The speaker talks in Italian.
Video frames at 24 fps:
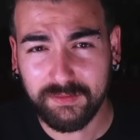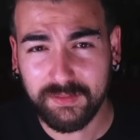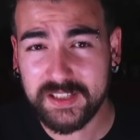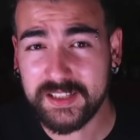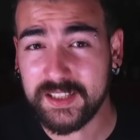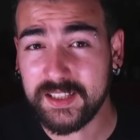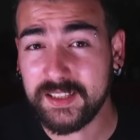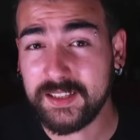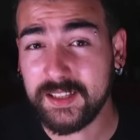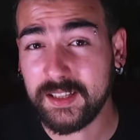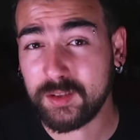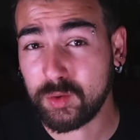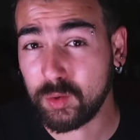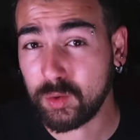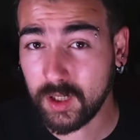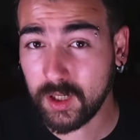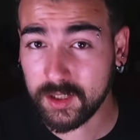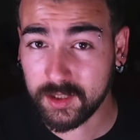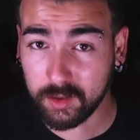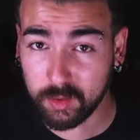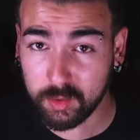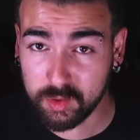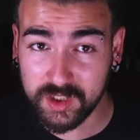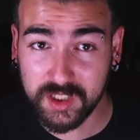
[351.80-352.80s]
Vestita e
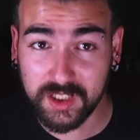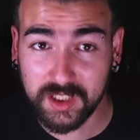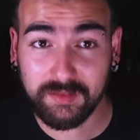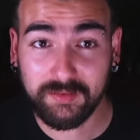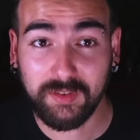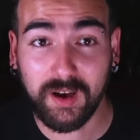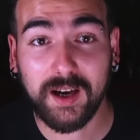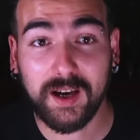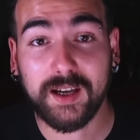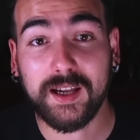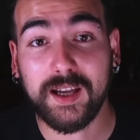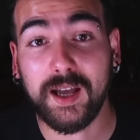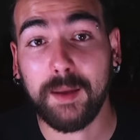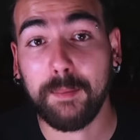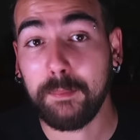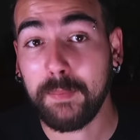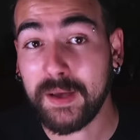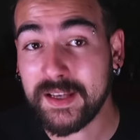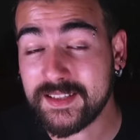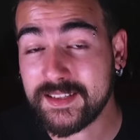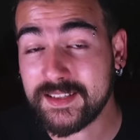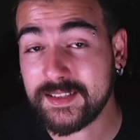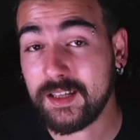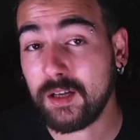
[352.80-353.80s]
truccata così va anche
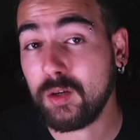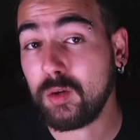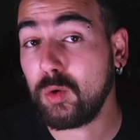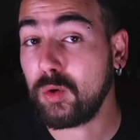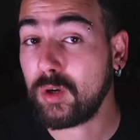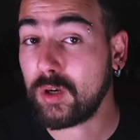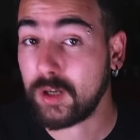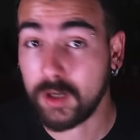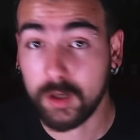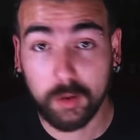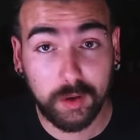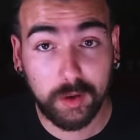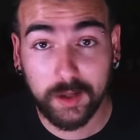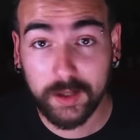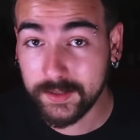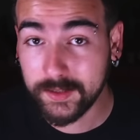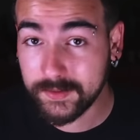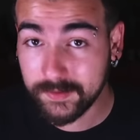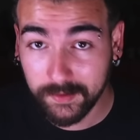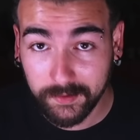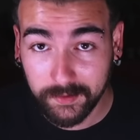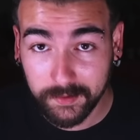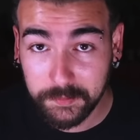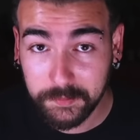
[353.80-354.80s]
ammessa con
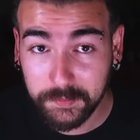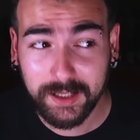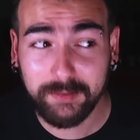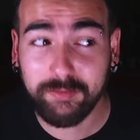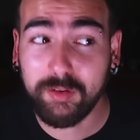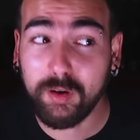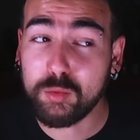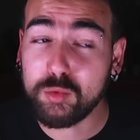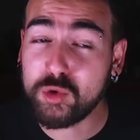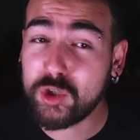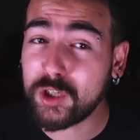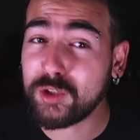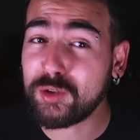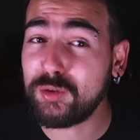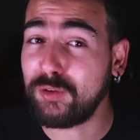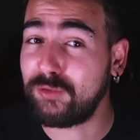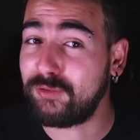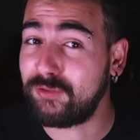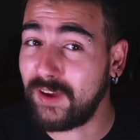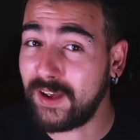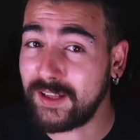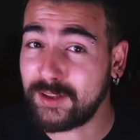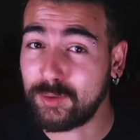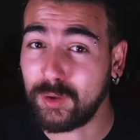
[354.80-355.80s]
regolarità e fa un certo
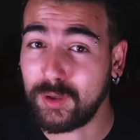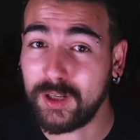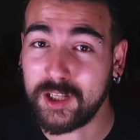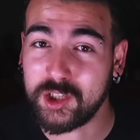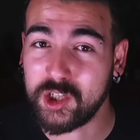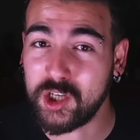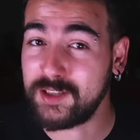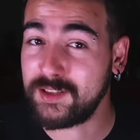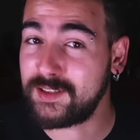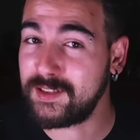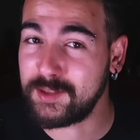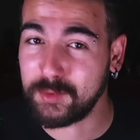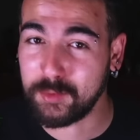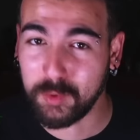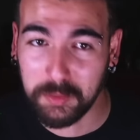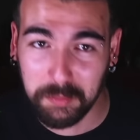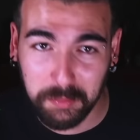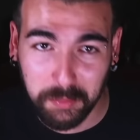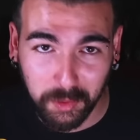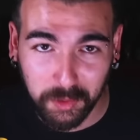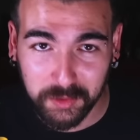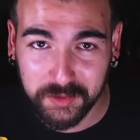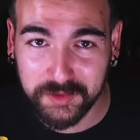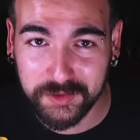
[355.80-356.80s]
effetto alla gente di quel
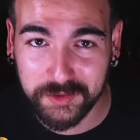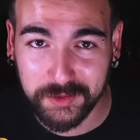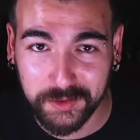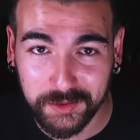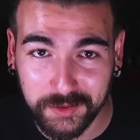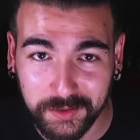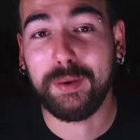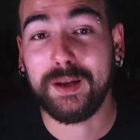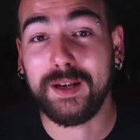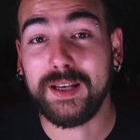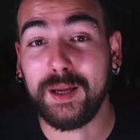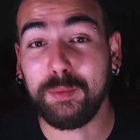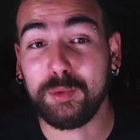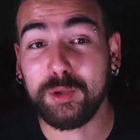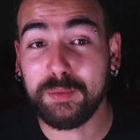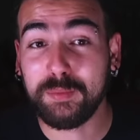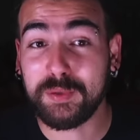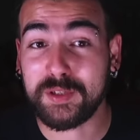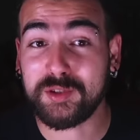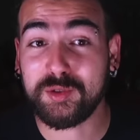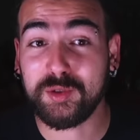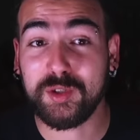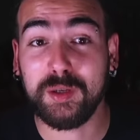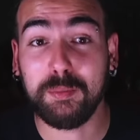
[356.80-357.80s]
posto. Parliamo di
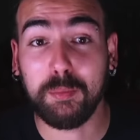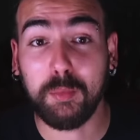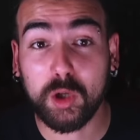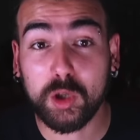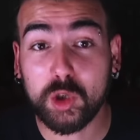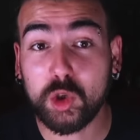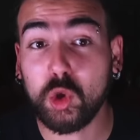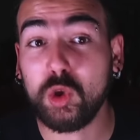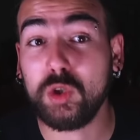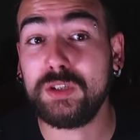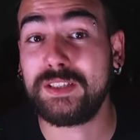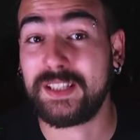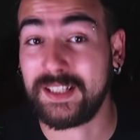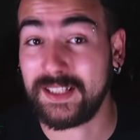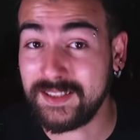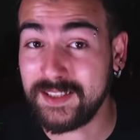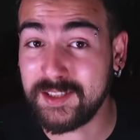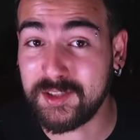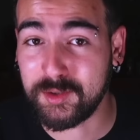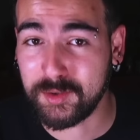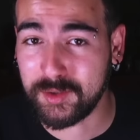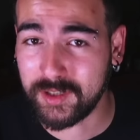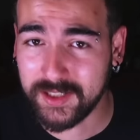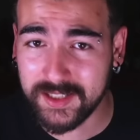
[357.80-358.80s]
persone molto
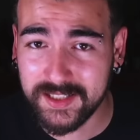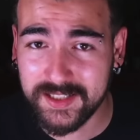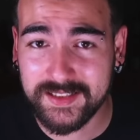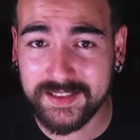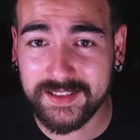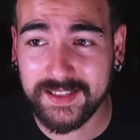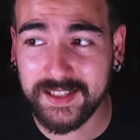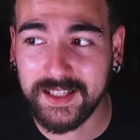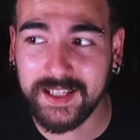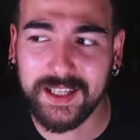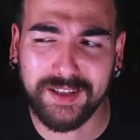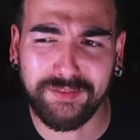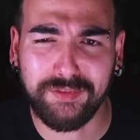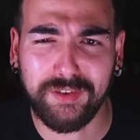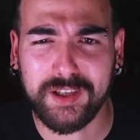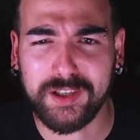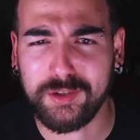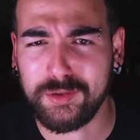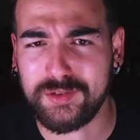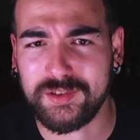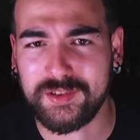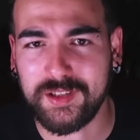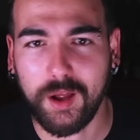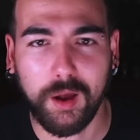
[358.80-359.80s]
tradizionaliste e
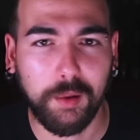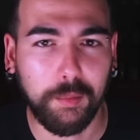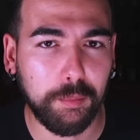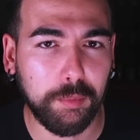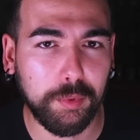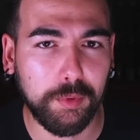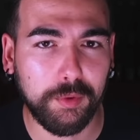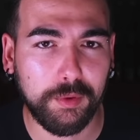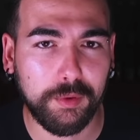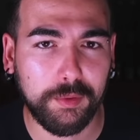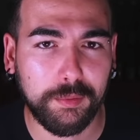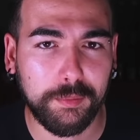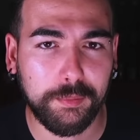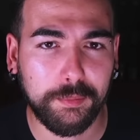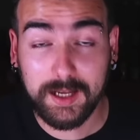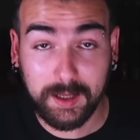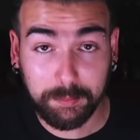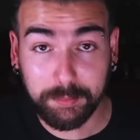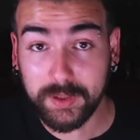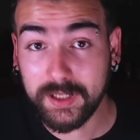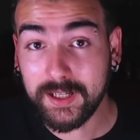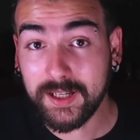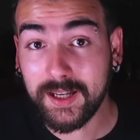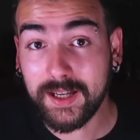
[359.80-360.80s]
vecchio stampo,
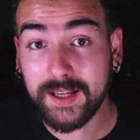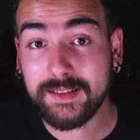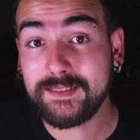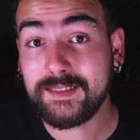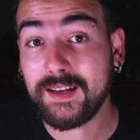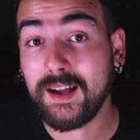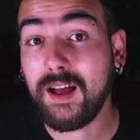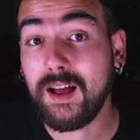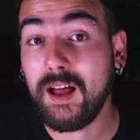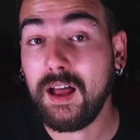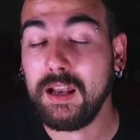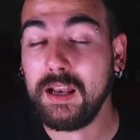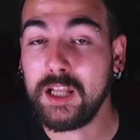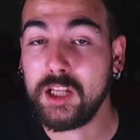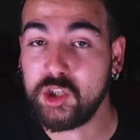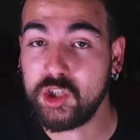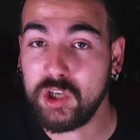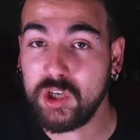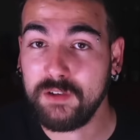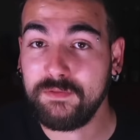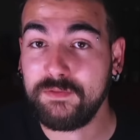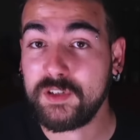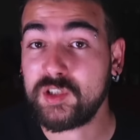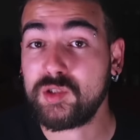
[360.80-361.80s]
Appena entra alla
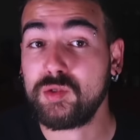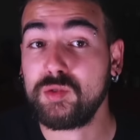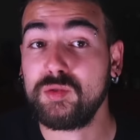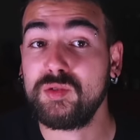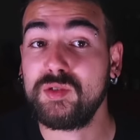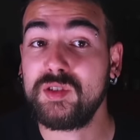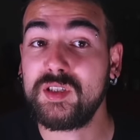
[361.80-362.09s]
Jefferson